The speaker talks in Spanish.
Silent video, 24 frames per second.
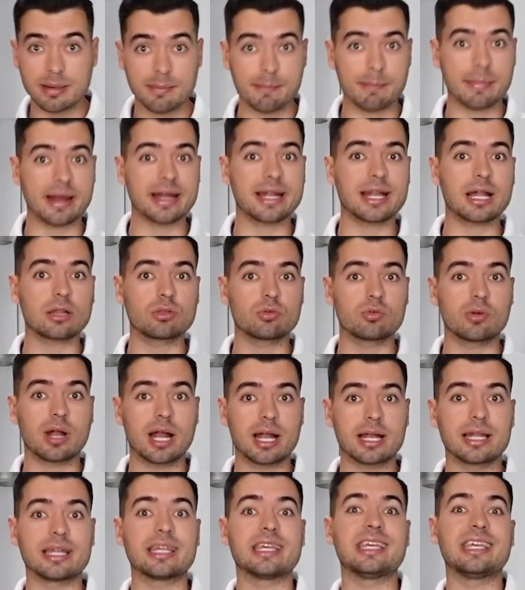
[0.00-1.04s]
más
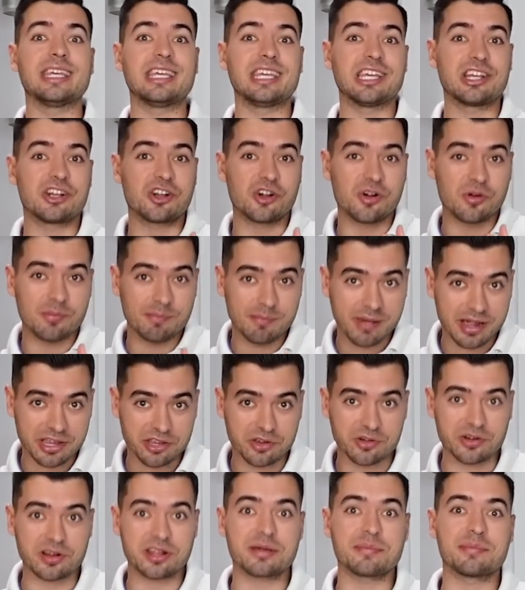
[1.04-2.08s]
natural y con
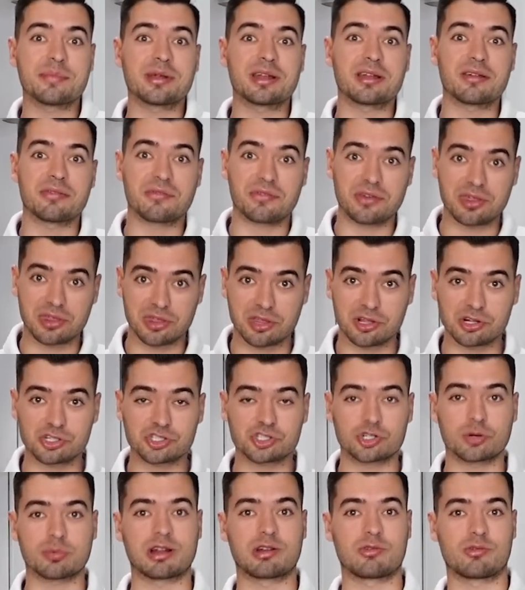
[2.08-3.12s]
mayores beneficios
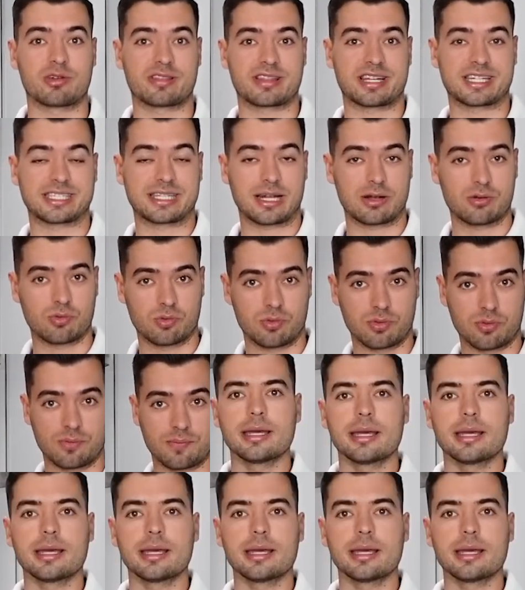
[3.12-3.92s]
sobre nuestra salud.